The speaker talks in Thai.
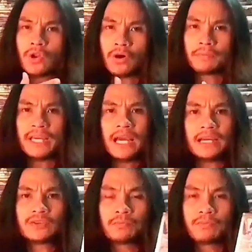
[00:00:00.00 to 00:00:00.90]
ลองไปหา
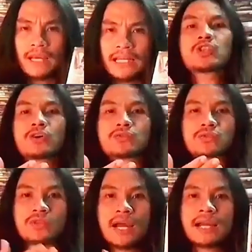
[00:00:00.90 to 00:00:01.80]
ชมกันตอน
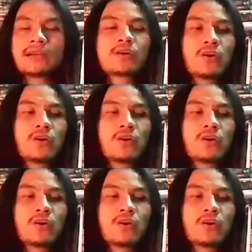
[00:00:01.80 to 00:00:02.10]
สุดท้าย